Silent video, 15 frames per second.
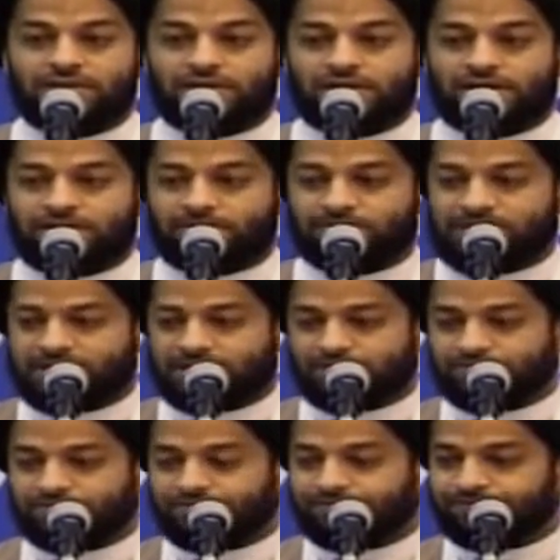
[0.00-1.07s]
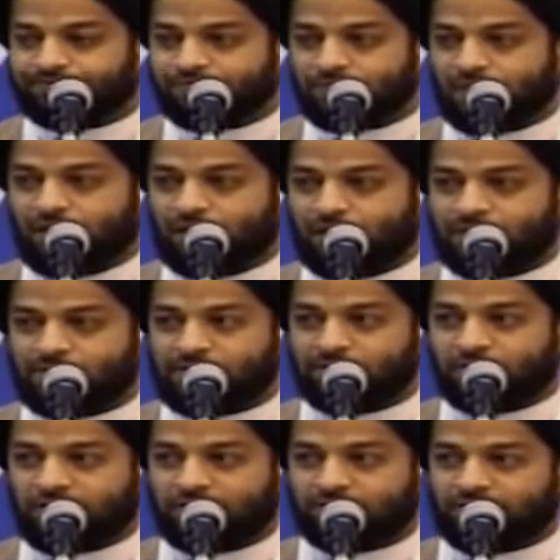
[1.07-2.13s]
الإمام أبي
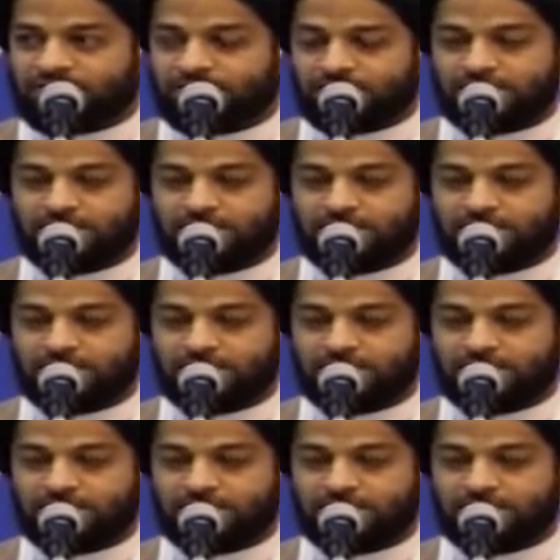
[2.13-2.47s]
محمد